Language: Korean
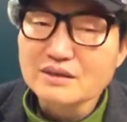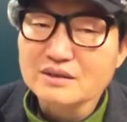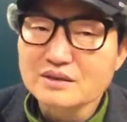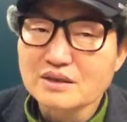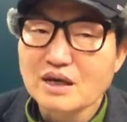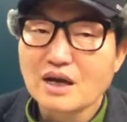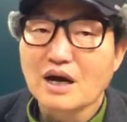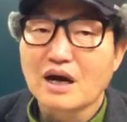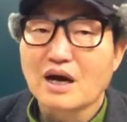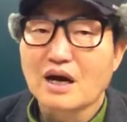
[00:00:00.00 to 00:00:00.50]

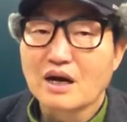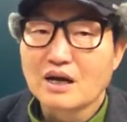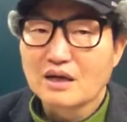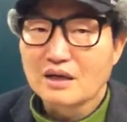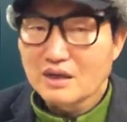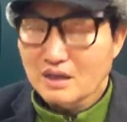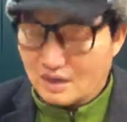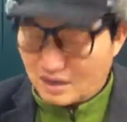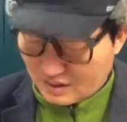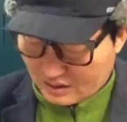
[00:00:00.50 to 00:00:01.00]
자,
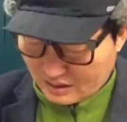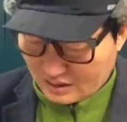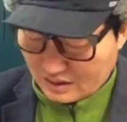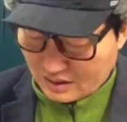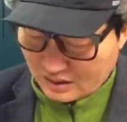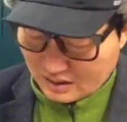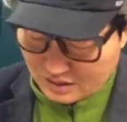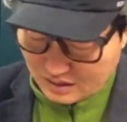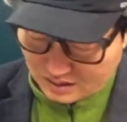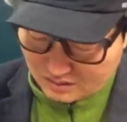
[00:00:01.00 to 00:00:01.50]

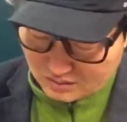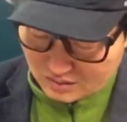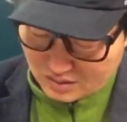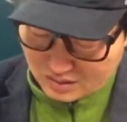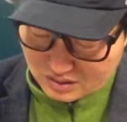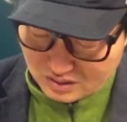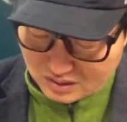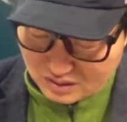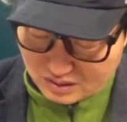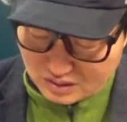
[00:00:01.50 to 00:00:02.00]
이
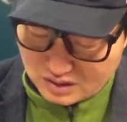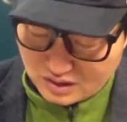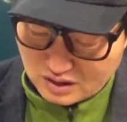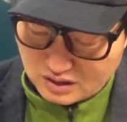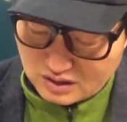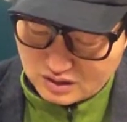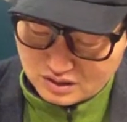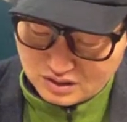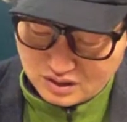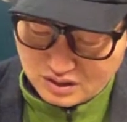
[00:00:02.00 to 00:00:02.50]
대목은
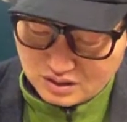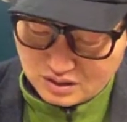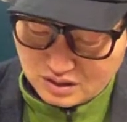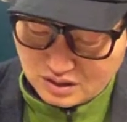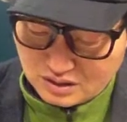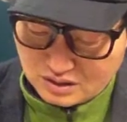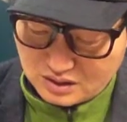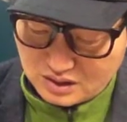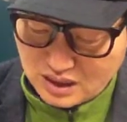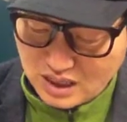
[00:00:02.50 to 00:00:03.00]

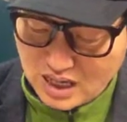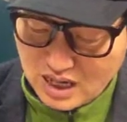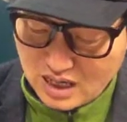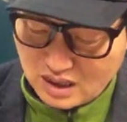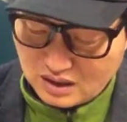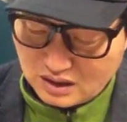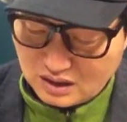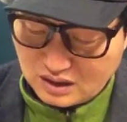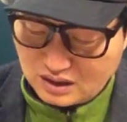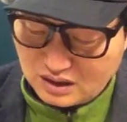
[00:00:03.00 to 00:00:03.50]
은나라
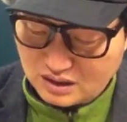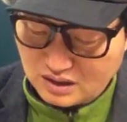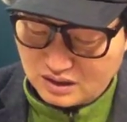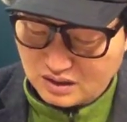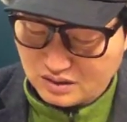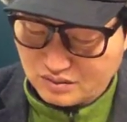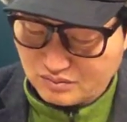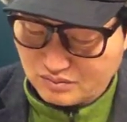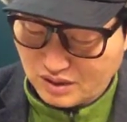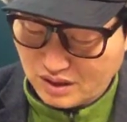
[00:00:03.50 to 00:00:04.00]
탕
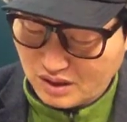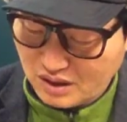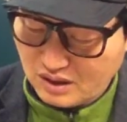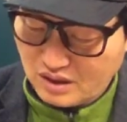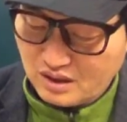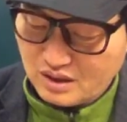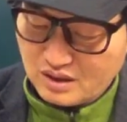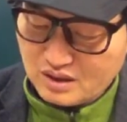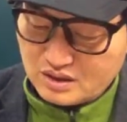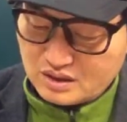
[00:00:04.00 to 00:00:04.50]
임금의
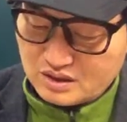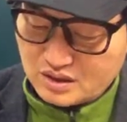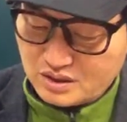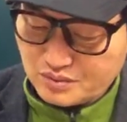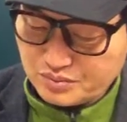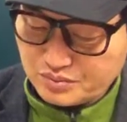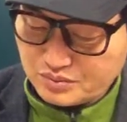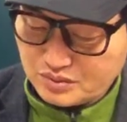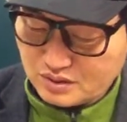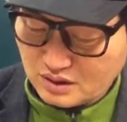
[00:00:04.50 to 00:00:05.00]

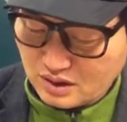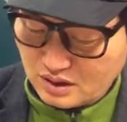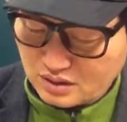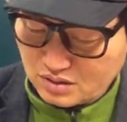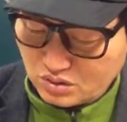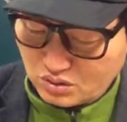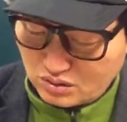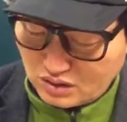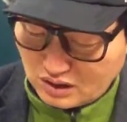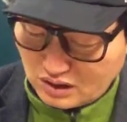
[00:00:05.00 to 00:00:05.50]
10세
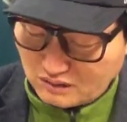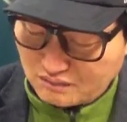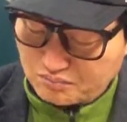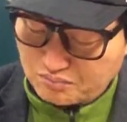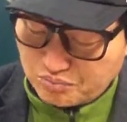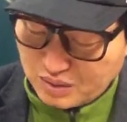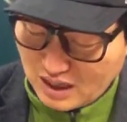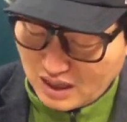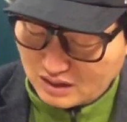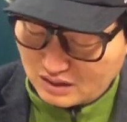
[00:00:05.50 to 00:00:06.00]
손인
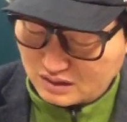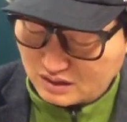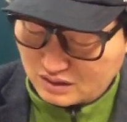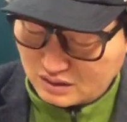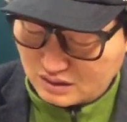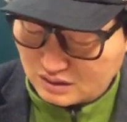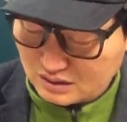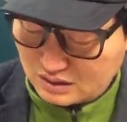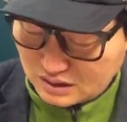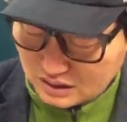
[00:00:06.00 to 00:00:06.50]

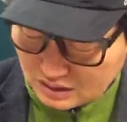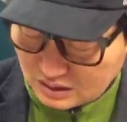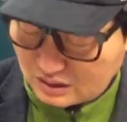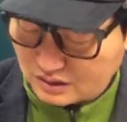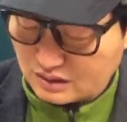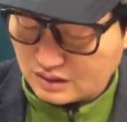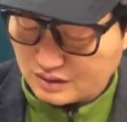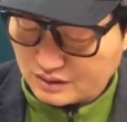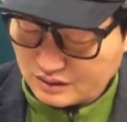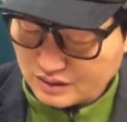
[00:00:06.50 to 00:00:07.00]

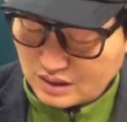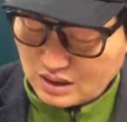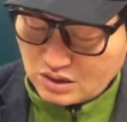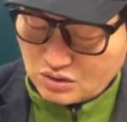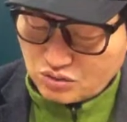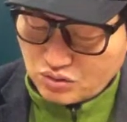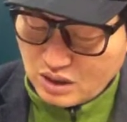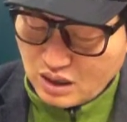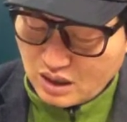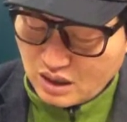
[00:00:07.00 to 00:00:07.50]
반경이
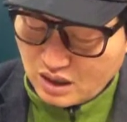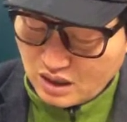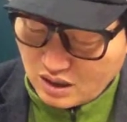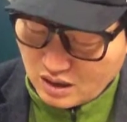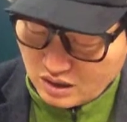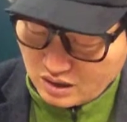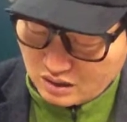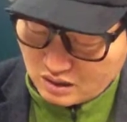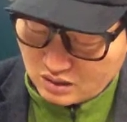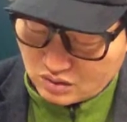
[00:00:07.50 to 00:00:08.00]

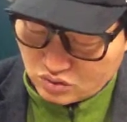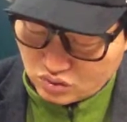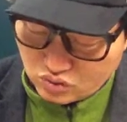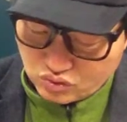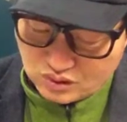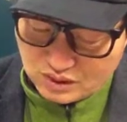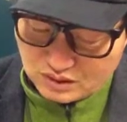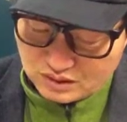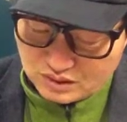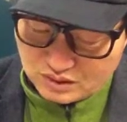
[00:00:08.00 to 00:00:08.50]
황하의
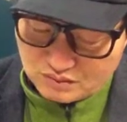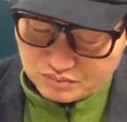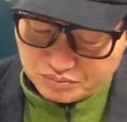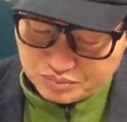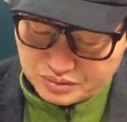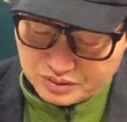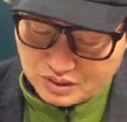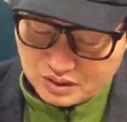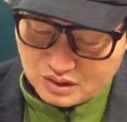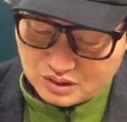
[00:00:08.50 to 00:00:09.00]
수혜를
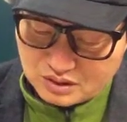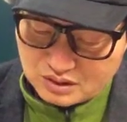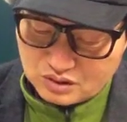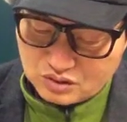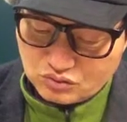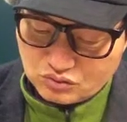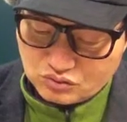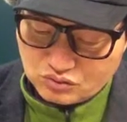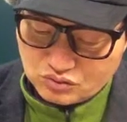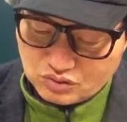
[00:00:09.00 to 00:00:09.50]

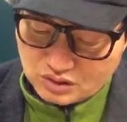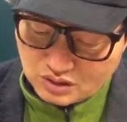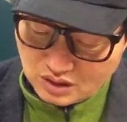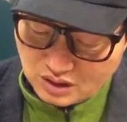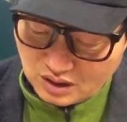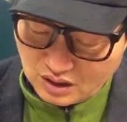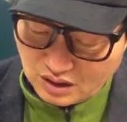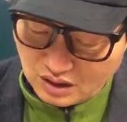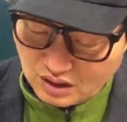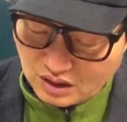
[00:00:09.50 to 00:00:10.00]
피하기
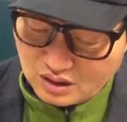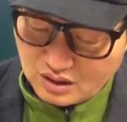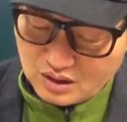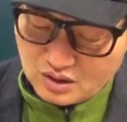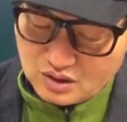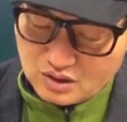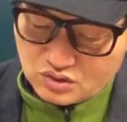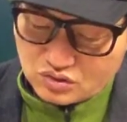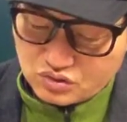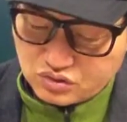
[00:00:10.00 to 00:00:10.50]
위해
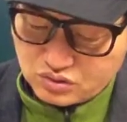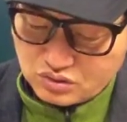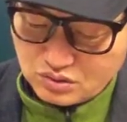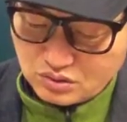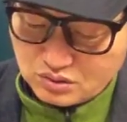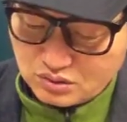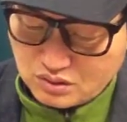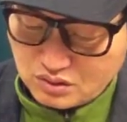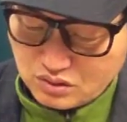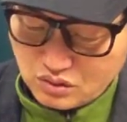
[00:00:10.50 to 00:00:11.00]

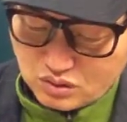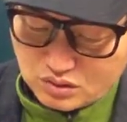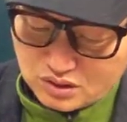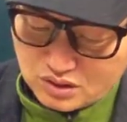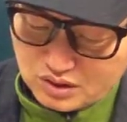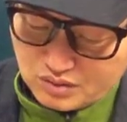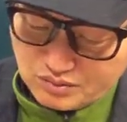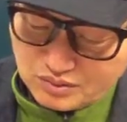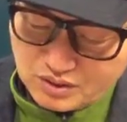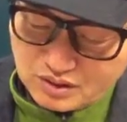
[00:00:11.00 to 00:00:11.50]
수도를
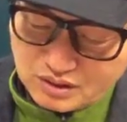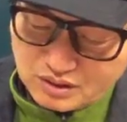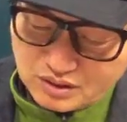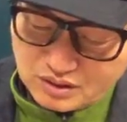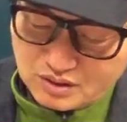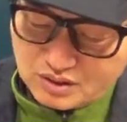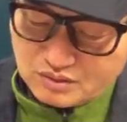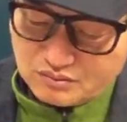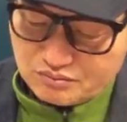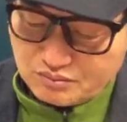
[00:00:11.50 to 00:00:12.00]
옮기며
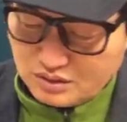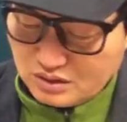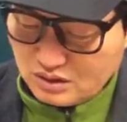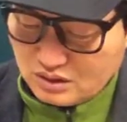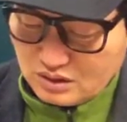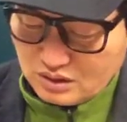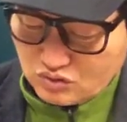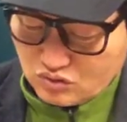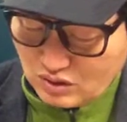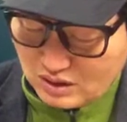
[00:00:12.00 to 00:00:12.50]

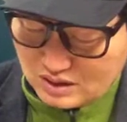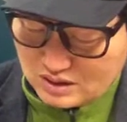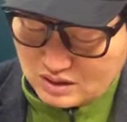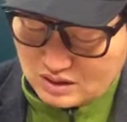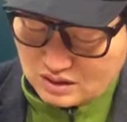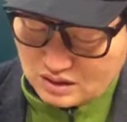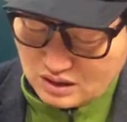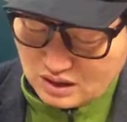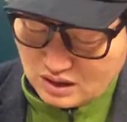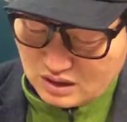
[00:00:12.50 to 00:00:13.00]
미리
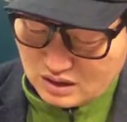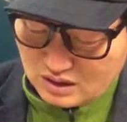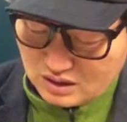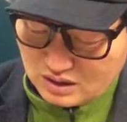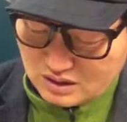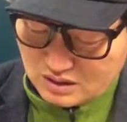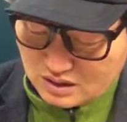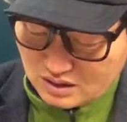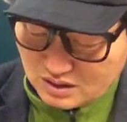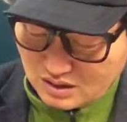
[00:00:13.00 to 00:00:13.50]
관직에
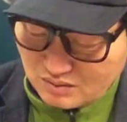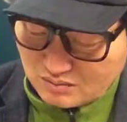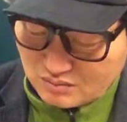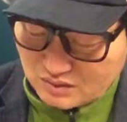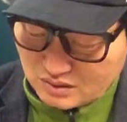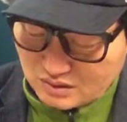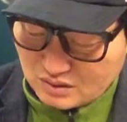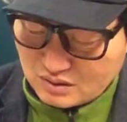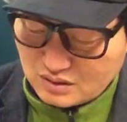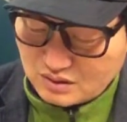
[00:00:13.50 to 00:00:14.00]
있는
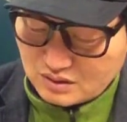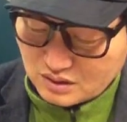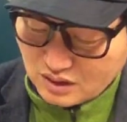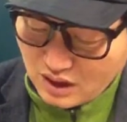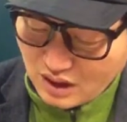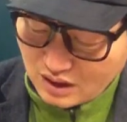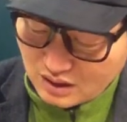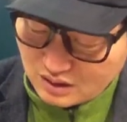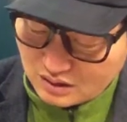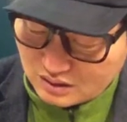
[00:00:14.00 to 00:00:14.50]
사람들을
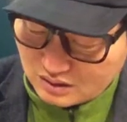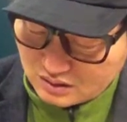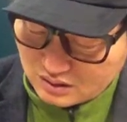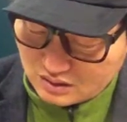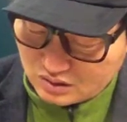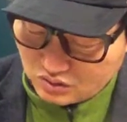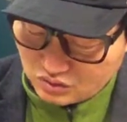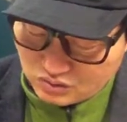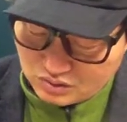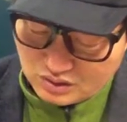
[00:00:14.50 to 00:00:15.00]

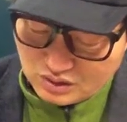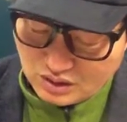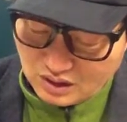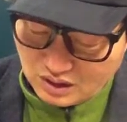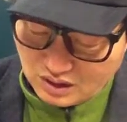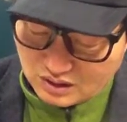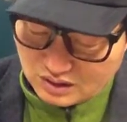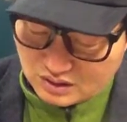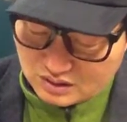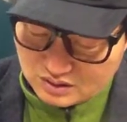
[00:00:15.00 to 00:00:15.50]
타이르기
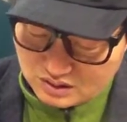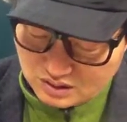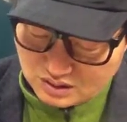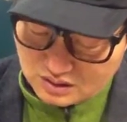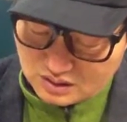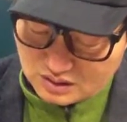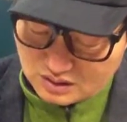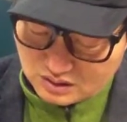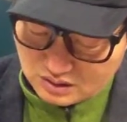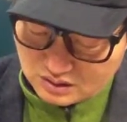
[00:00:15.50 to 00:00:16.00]
위해
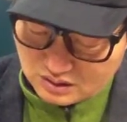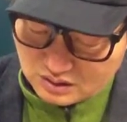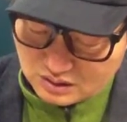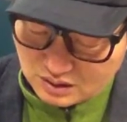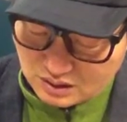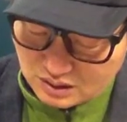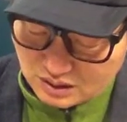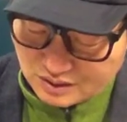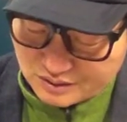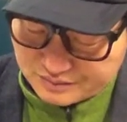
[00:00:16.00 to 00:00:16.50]
쓴
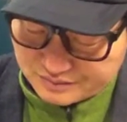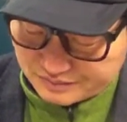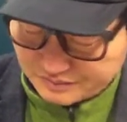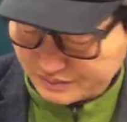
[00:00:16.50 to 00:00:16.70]
글이다.